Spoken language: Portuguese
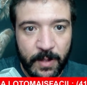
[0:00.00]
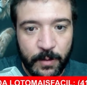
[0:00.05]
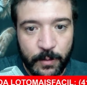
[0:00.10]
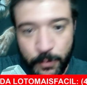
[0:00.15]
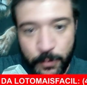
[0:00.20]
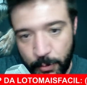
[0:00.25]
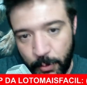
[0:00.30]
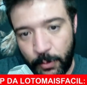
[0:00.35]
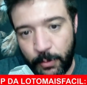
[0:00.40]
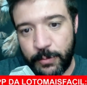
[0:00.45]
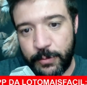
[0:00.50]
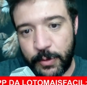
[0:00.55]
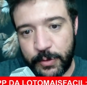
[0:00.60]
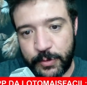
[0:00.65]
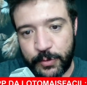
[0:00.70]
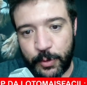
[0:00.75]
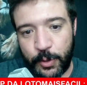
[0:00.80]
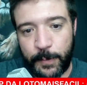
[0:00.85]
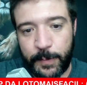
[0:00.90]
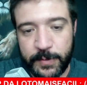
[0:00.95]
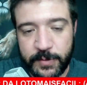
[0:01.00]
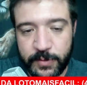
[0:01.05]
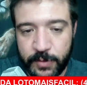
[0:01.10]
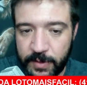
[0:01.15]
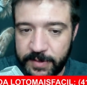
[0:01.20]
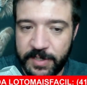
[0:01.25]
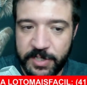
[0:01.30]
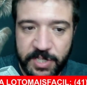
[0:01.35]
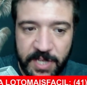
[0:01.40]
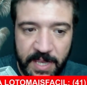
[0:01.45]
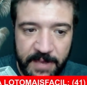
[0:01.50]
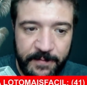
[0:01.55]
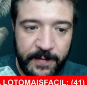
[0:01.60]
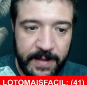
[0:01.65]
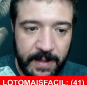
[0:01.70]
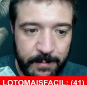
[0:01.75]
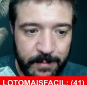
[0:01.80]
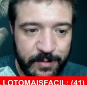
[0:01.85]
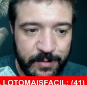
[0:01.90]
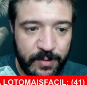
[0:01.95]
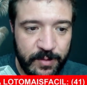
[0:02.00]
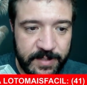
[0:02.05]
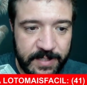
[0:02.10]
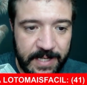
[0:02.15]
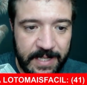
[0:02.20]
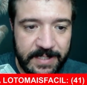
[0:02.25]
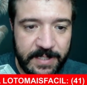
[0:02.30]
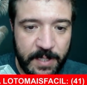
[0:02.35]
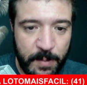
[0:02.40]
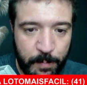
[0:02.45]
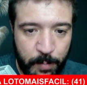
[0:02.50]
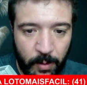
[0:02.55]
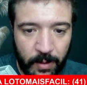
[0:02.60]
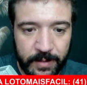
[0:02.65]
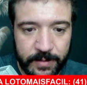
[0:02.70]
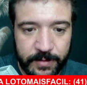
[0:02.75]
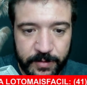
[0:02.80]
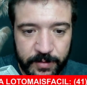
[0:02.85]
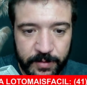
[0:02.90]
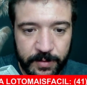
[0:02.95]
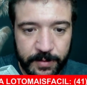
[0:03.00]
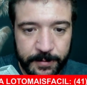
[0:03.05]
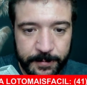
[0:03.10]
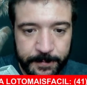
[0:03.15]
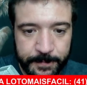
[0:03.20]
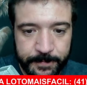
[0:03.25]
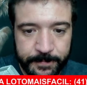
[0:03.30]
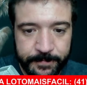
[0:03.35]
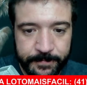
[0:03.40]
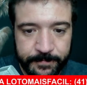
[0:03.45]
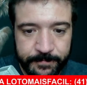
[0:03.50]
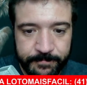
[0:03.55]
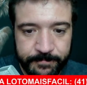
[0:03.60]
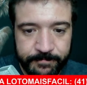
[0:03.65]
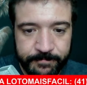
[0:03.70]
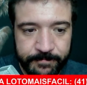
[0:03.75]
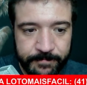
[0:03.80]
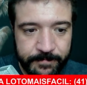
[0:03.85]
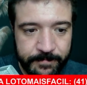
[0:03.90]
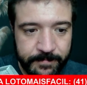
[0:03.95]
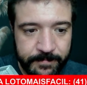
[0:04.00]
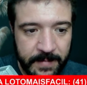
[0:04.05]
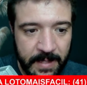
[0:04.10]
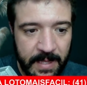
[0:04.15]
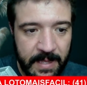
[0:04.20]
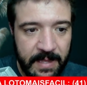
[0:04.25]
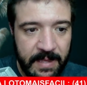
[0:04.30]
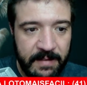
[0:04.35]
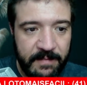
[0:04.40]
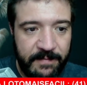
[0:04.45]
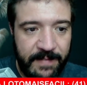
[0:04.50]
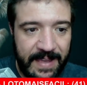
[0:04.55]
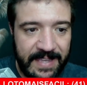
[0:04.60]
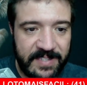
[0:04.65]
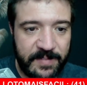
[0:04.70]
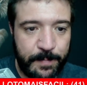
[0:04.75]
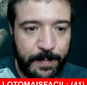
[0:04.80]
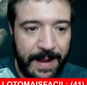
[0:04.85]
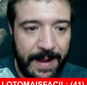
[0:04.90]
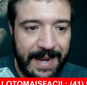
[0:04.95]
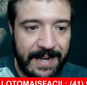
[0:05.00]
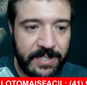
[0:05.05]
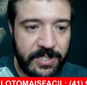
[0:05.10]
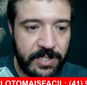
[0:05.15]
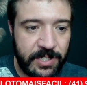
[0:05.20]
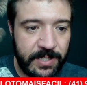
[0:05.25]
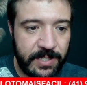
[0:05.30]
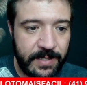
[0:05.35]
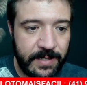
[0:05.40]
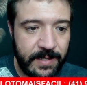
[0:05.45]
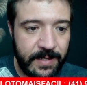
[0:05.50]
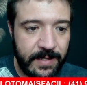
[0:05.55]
Num dos grupos 12G ficamos nos 13 pontos. Faz parte.